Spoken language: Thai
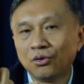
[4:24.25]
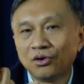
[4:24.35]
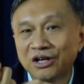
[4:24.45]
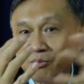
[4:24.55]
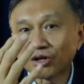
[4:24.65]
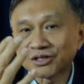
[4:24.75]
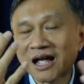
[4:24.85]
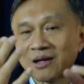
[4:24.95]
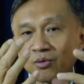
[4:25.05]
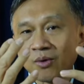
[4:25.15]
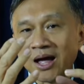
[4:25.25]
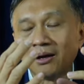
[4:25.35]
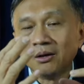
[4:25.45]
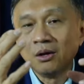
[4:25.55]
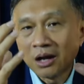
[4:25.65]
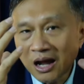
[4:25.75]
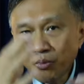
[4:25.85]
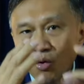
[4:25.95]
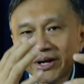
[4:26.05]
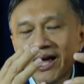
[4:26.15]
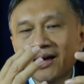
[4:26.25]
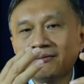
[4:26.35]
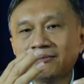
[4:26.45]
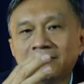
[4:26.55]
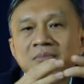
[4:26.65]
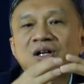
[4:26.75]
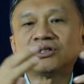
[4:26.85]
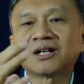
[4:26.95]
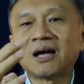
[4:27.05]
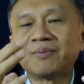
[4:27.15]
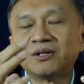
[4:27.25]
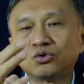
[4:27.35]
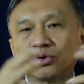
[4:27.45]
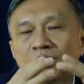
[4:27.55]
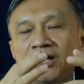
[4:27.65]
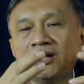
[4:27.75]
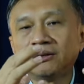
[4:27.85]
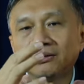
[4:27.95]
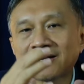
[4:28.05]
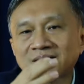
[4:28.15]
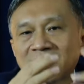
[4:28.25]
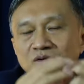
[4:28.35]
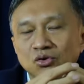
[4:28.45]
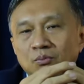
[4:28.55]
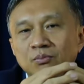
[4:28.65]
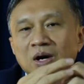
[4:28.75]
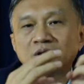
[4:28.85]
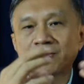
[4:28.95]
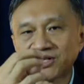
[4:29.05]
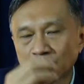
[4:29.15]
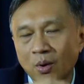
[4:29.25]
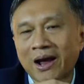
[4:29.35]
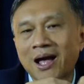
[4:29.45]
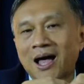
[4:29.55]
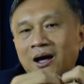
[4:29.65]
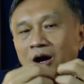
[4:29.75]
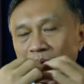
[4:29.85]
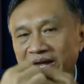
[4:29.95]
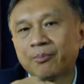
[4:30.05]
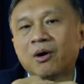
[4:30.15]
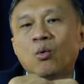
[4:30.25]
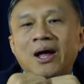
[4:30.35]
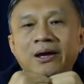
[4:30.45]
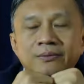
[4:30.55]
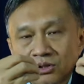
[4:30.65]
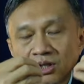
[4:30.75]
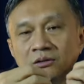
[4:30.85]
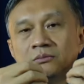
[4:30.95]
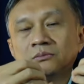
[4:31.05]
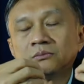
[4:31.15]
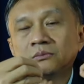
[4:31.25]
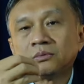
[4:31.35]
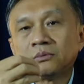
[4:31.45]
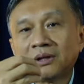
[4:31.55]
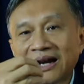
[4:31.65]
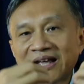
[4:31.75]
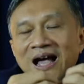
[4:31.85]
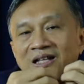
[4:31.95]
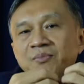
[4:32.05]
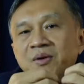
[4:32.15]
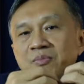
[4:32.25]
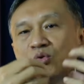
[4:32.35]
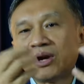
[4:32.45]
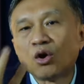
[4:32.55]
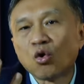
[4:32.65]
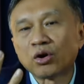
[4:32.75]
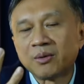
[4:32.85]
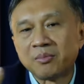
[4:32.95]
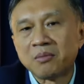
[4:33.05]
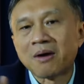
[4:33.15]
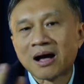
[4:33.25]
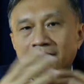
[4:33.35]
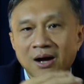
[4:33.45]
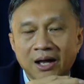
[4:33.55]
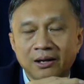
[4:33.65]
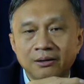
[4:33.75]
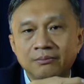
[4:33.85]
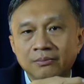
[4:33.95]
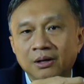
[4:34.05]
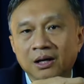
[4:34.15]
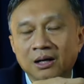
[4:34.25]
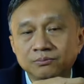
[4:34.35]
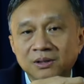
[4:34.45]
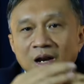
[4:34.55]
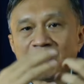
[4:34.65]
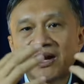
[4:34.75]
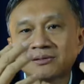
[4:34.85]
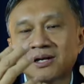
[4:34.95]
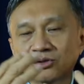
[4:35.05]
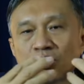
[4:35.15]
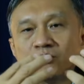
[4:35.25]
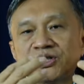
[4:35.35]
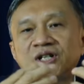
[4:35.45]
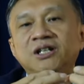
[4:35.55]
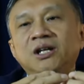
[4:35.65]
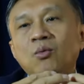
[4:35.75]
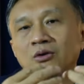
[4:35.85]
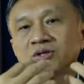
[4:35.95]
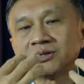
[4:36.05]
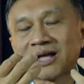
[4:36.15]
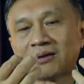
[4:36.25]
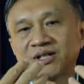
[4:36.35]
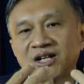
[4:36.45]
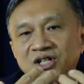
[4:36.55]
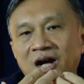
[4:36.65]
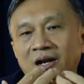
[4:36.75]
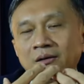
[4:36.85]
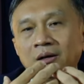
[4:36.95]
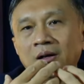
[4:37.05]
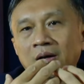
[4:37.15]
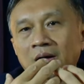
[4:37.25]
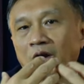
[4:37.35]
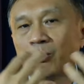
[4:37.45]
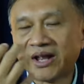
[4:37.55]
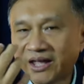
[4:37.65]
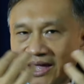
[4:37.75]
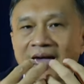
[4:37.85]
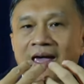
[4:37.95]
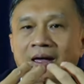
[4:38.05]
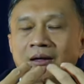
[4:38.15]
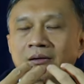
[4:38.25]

เนี่ยมันก็จะกลายเป็นว่าไอ้พวกเนี้ยมันก็จะกลายเป็นจุดที่นักสะสมเขาจะไปแสวงหาเอามาเก็บเอาไว้ ซึ่งนาฬิกาที่มันมีอยู่ในโลกเนี่ยมันมีมากมายนะครับ ถ้าเราเป็นนักสะสมชนิดที่ว่าเราซื้อตามใจฉัน เราไม่ได้แคร์